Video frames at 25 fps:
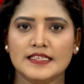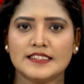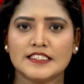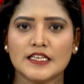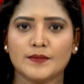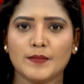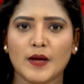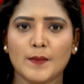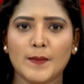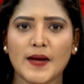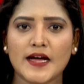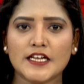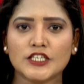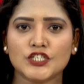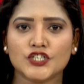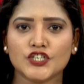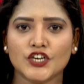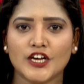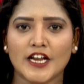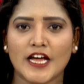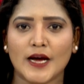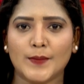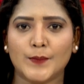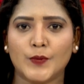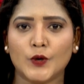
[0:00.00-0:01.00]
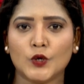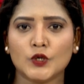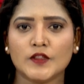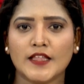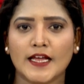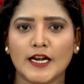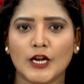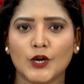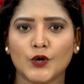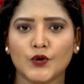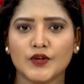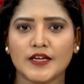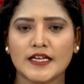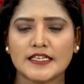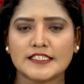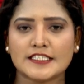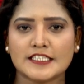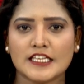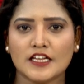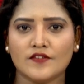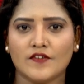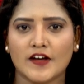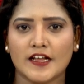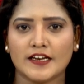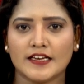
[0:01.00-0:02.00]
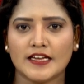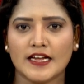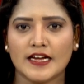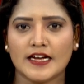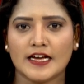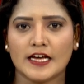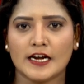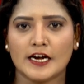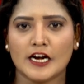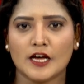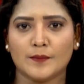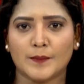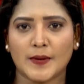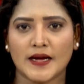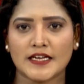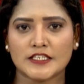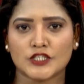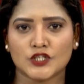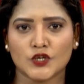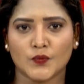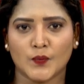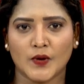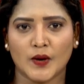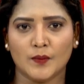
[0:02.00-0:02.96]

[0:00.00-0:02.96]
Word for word: నిజామాబాద్ జిల్లా బోధన్లో ఎస్సీ వర్గీకరణపై